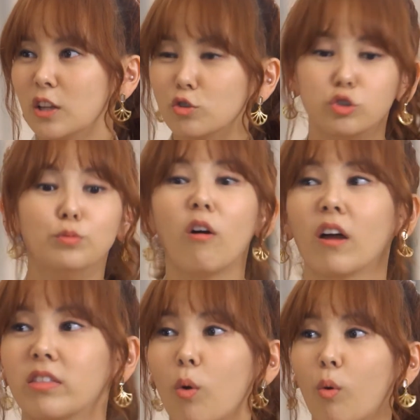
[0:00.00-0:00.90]
나는 두 번
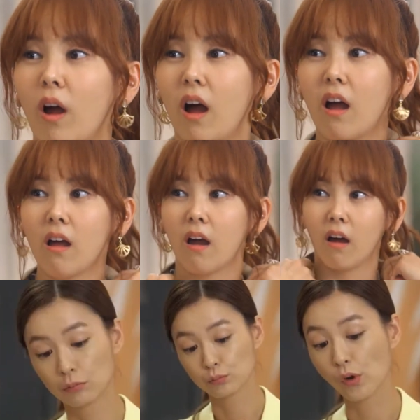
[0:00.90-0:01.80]
갔다 올 거야.
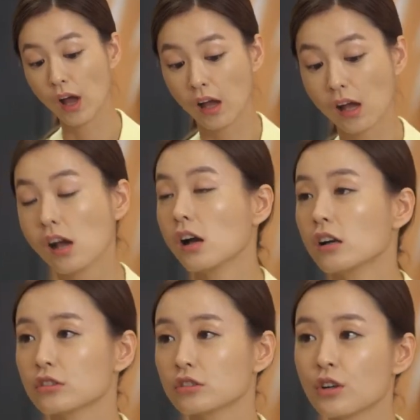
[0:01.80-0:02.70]
뭐야?
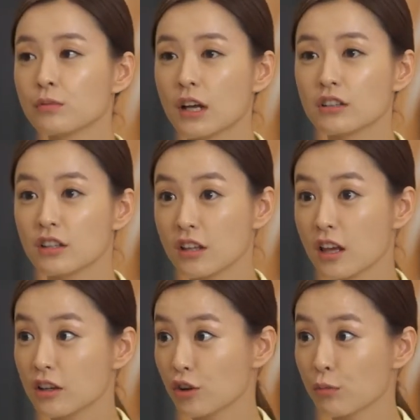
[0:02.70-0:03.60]
그럼 나는 니네
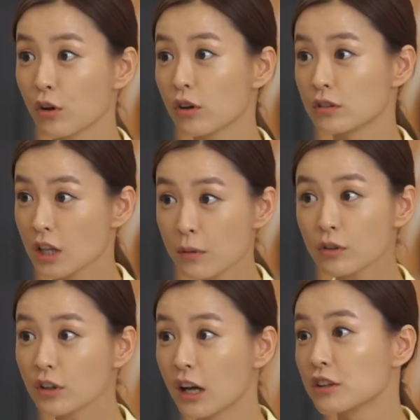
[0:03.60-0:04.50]
이기려면 세
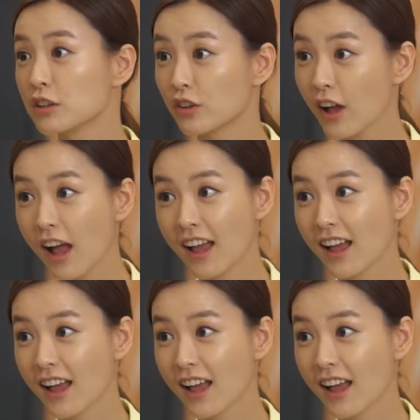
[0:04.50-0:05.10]
번은 가야 되는 거야?